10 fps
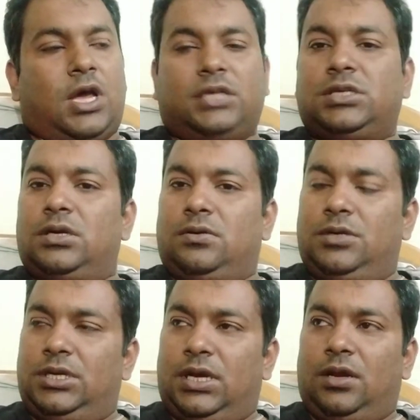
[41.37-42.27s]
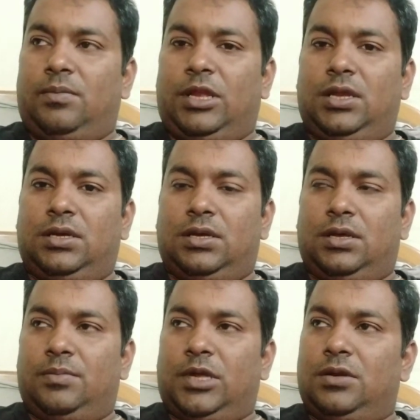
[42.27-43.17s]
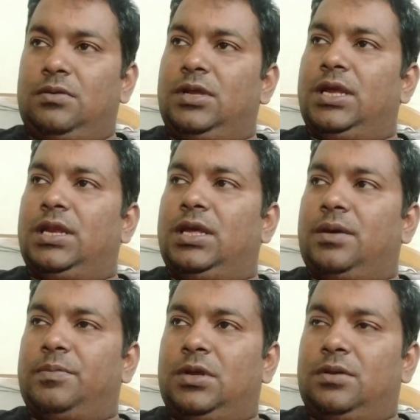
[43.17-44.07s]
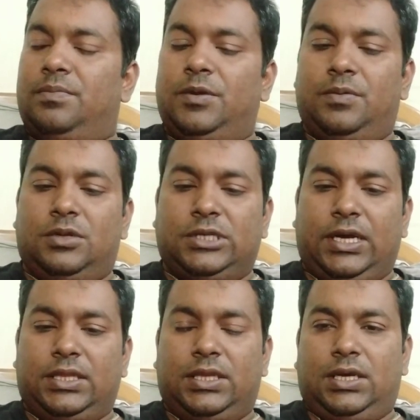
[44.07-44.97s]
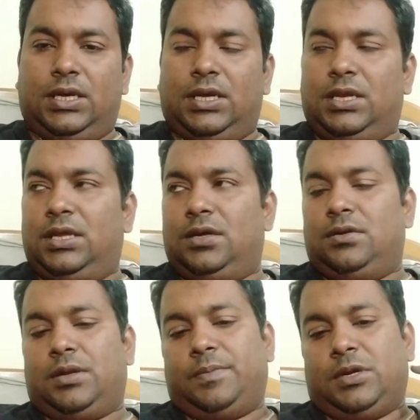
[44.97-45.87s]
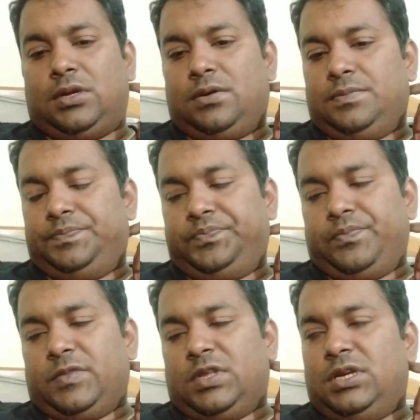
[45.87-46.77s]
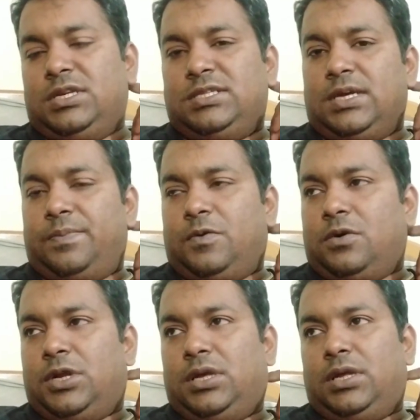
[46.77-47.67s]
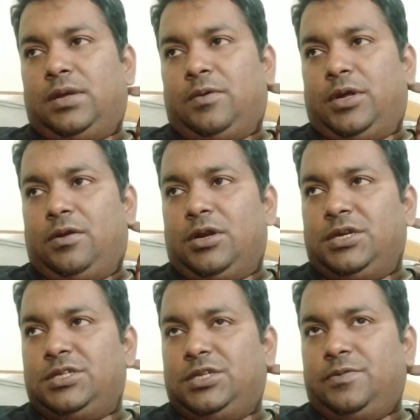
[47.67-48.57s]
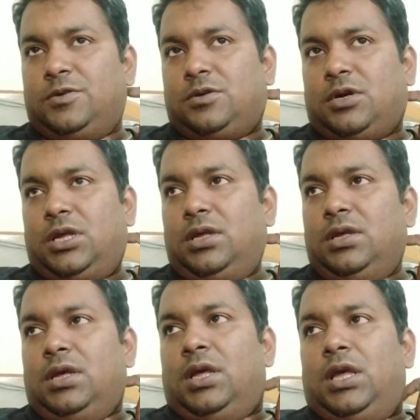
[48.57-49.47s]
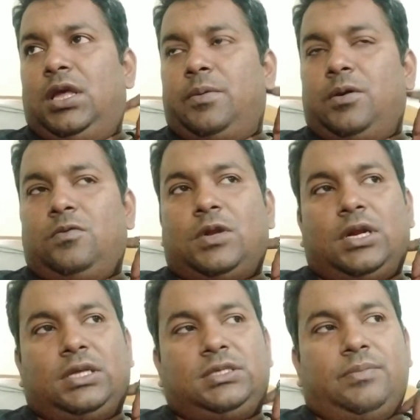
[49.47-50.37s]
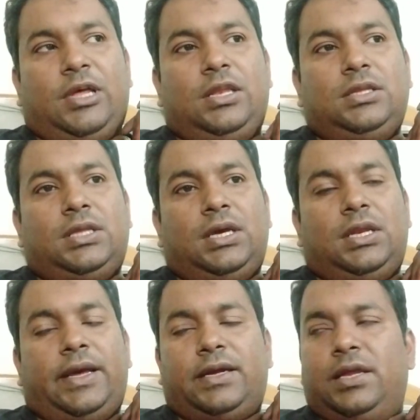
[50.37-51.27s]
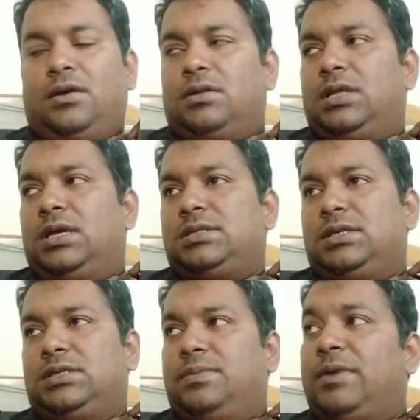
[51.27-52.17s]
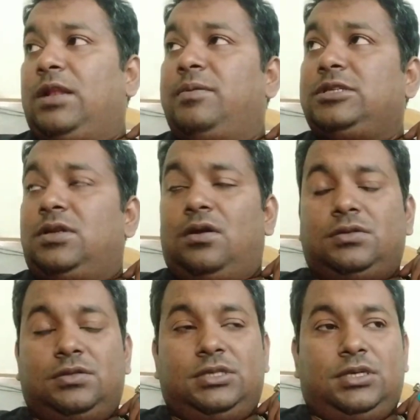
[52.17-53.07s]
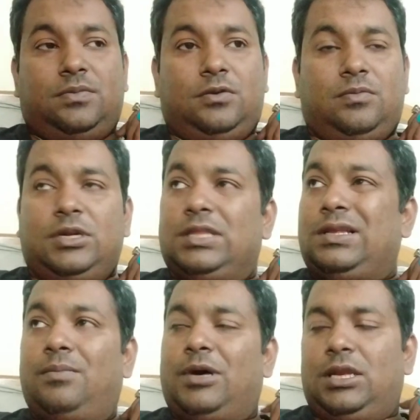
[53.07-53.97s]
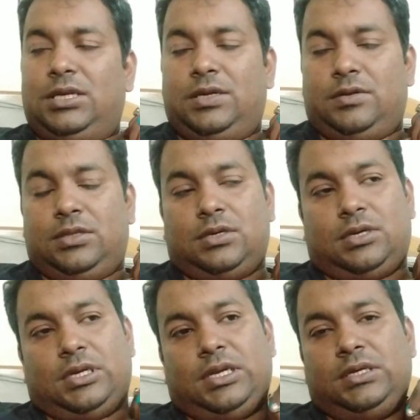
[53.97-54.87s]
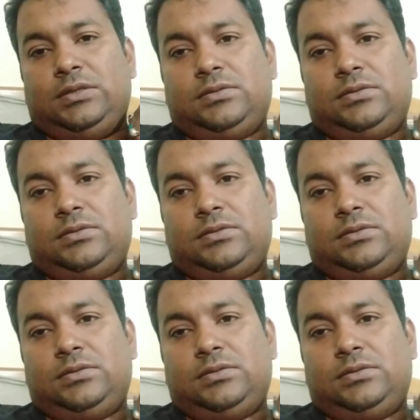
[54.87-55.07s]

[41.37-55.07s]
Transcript: হাজার কোটি টাকার মালিক এই মালগুলো এনে আপনার বিভিন্ন জায়গা থেকে এনে এগুলো আপনার রিজার্ভ করে এবং এগুলো ডিস্ট্রিবিউট করে এবং ওনার কাছে মাল নিতে গেলে একটাই কথা আছে যে মাল বেচে লস হয়েছে এটা বলবেন না তাহলে মালই নেওয়ার দরকার নেই